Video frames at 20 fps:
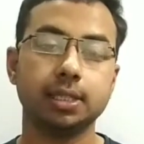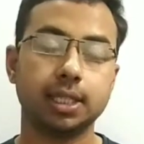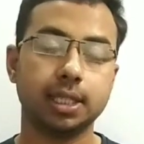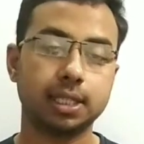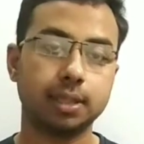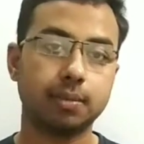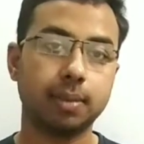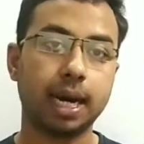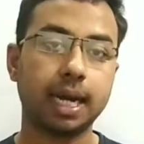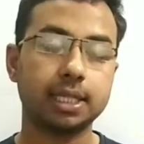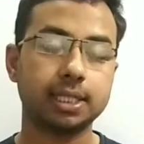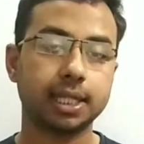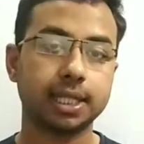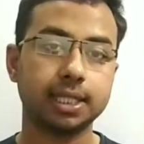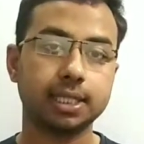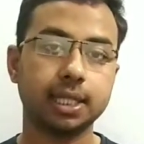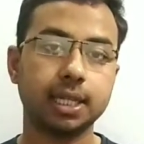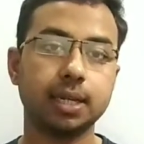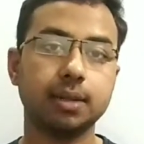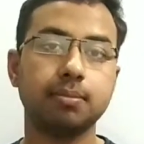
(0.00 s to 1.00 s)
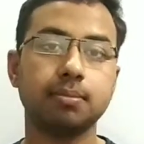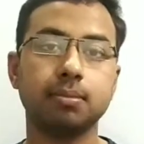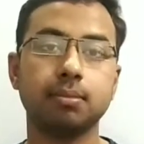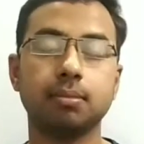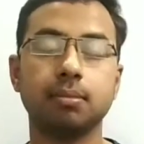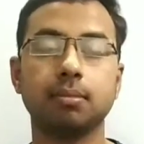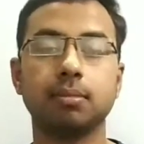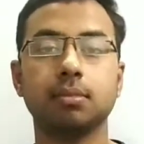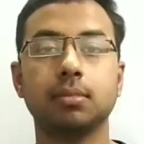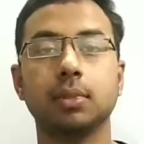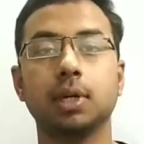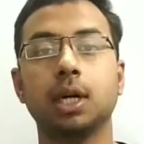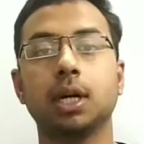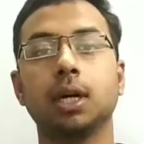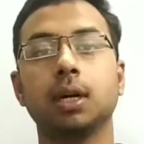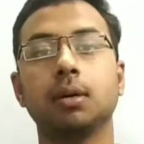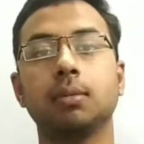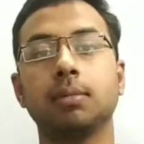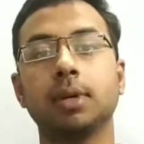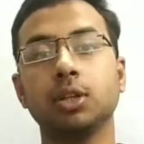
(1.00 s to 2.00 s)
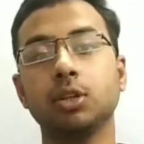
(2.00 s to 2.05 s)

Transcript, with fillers: जैसे बाहर से किसी ने uh,